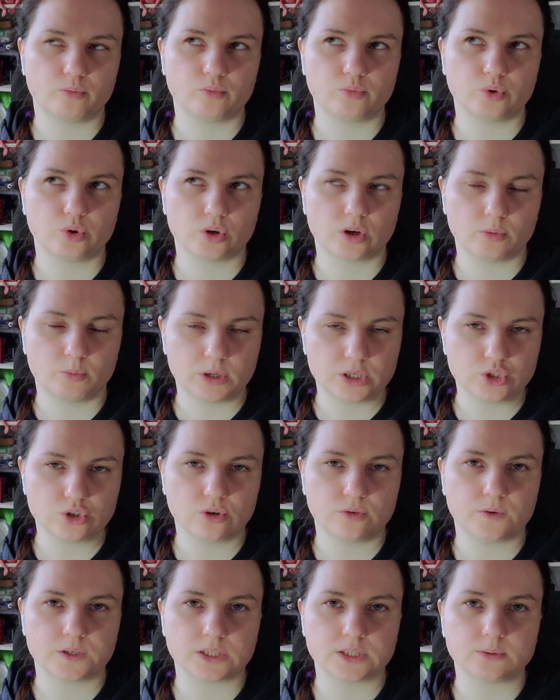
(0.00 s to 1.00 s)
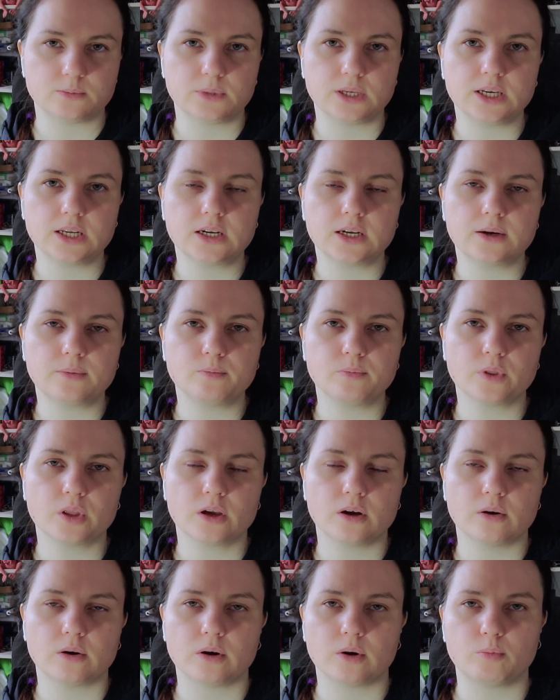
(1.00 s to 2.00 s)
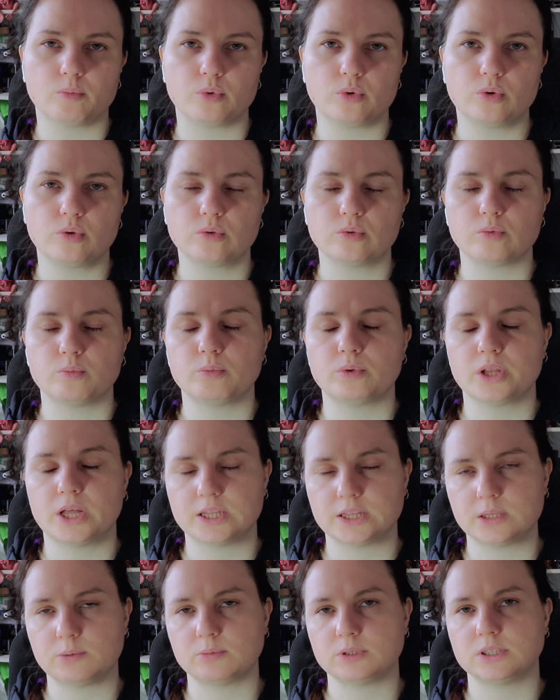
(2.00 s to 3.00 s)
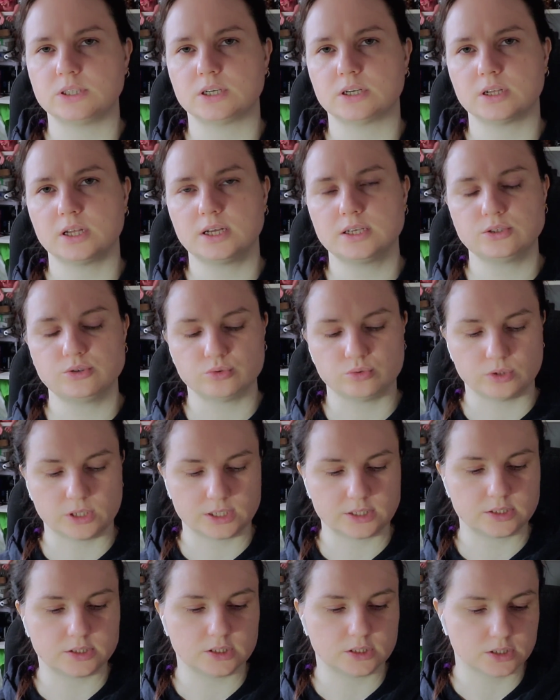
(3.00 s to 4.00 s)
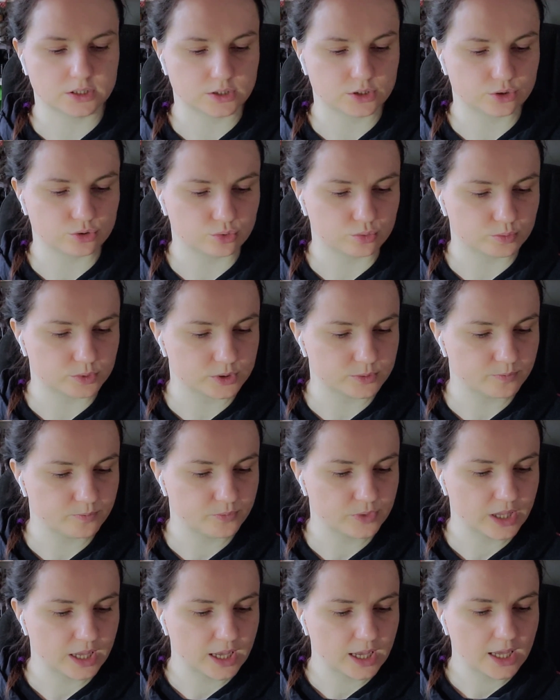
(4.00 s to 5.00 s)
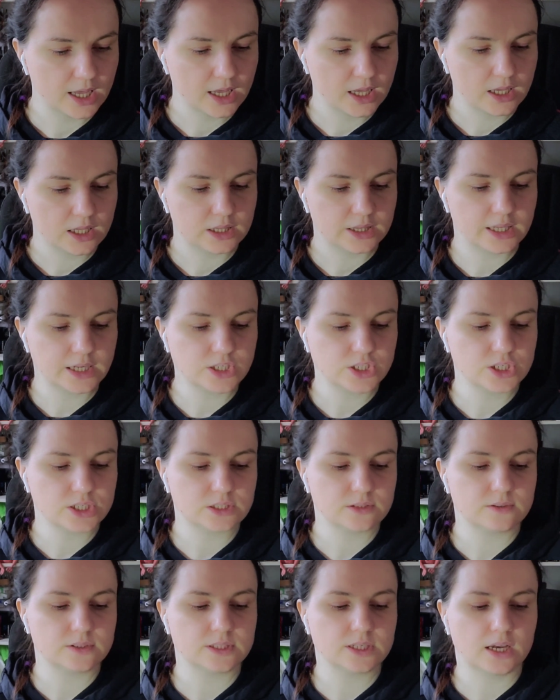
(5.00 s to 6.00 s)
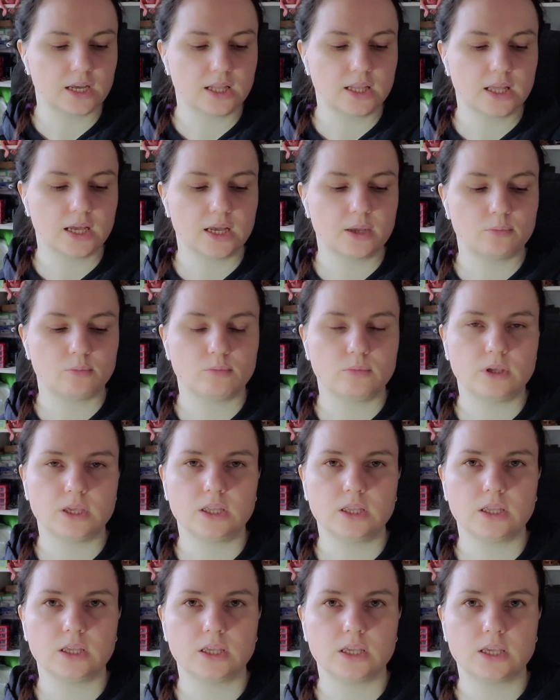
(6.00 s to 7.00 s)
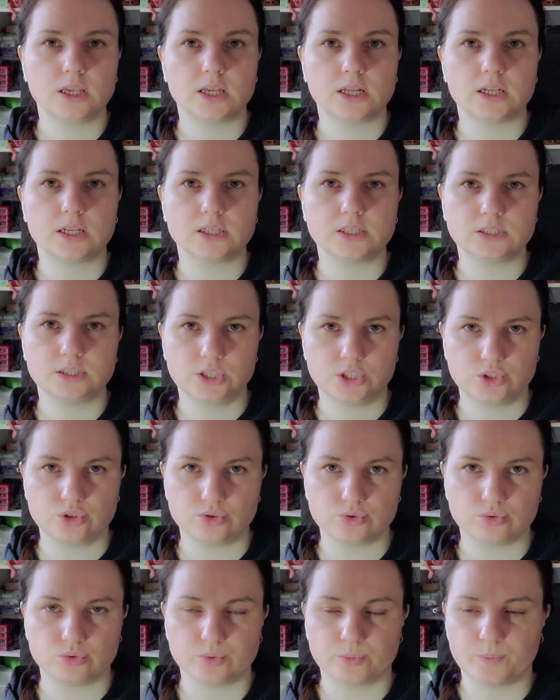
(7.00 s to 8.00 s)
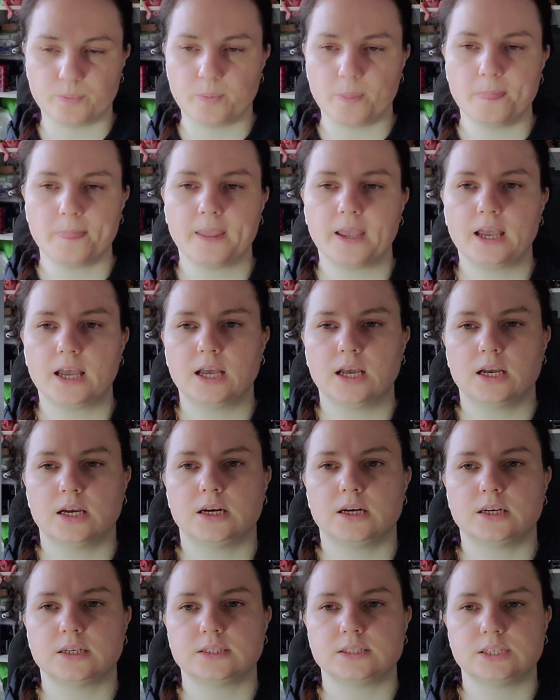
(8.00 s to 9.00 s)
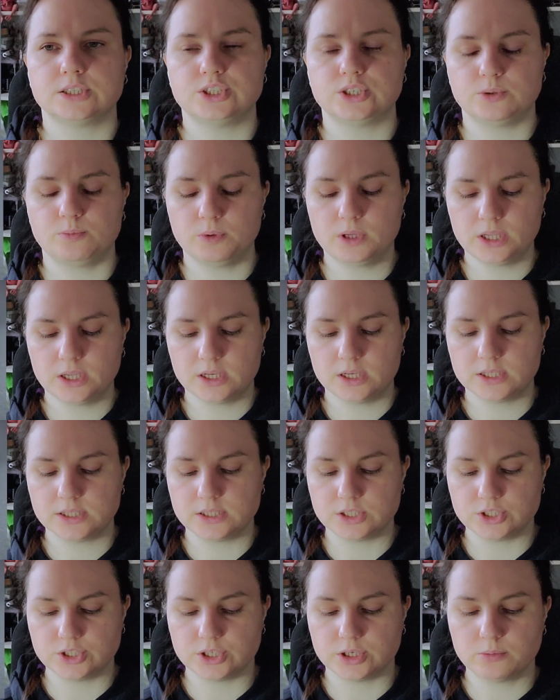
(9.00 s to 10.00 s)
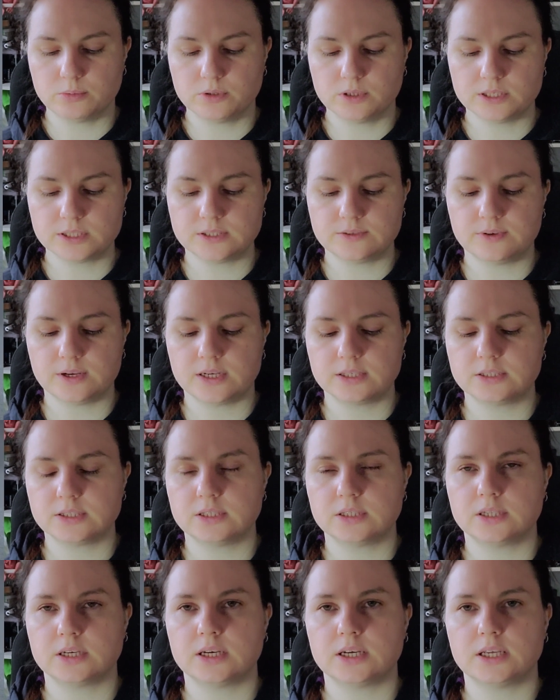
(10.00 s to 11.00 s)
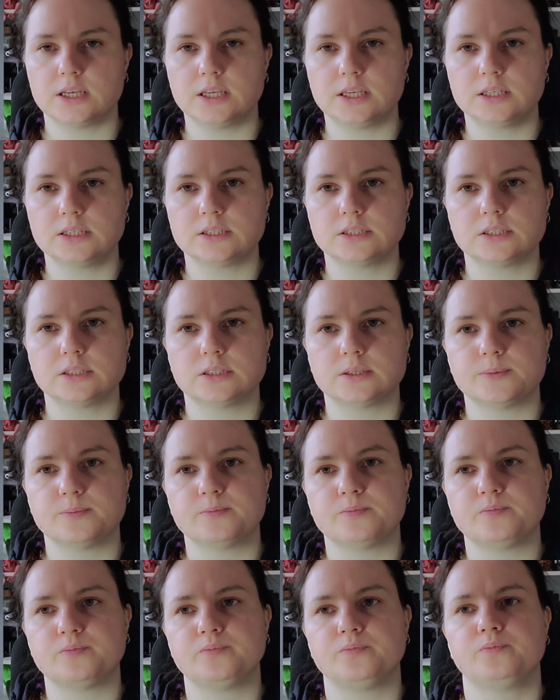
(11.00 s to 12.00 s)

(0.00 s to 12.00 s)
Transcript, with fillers: только большого размера, по платный мастер-класс у Насти Нансиопс. На Дальше я связала мини-лисичку. А, значит, мини-лисичка была связана из эм,